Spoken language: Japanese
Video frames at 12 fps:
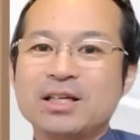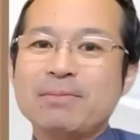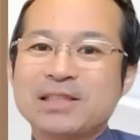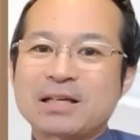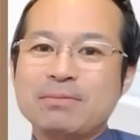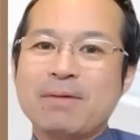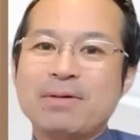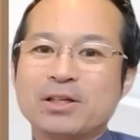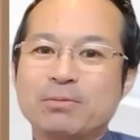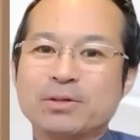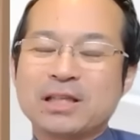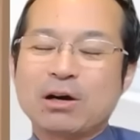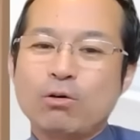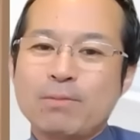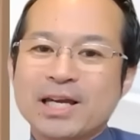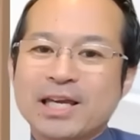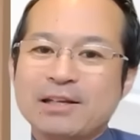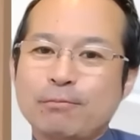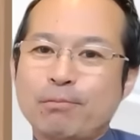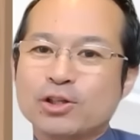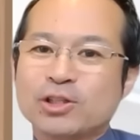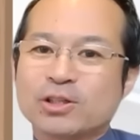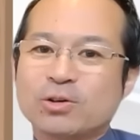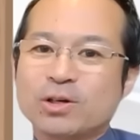山さん今まで思ったおまけの
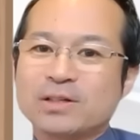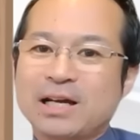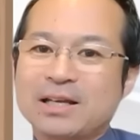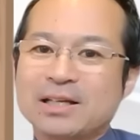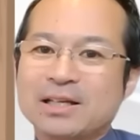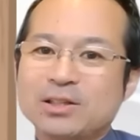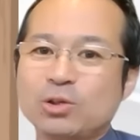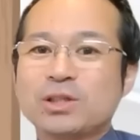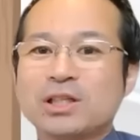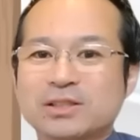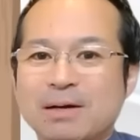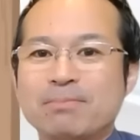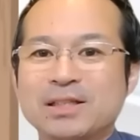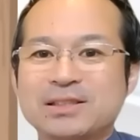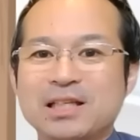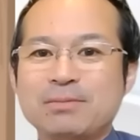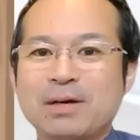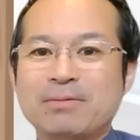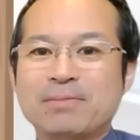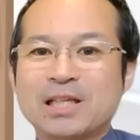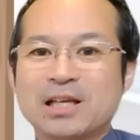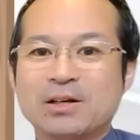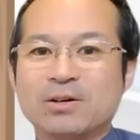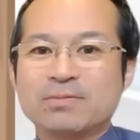ポイントこれぐらい、どうですかまー、ちゃん今ま
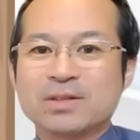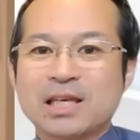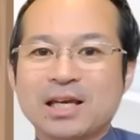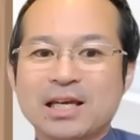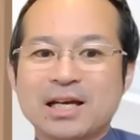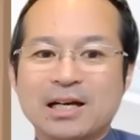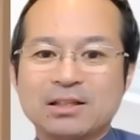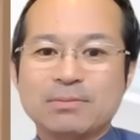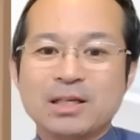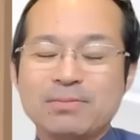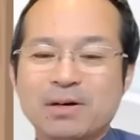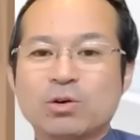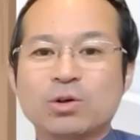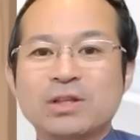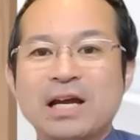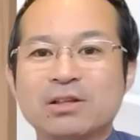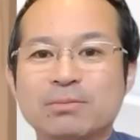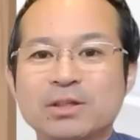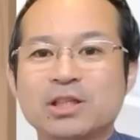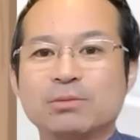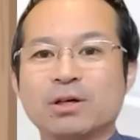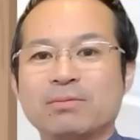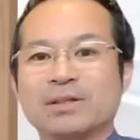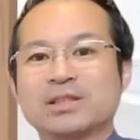での経験からで。まあ今この内容でもいいと
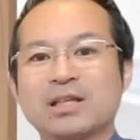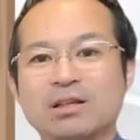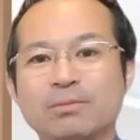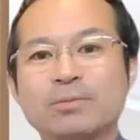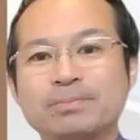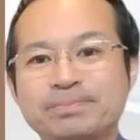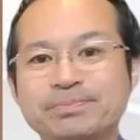思いますけれども。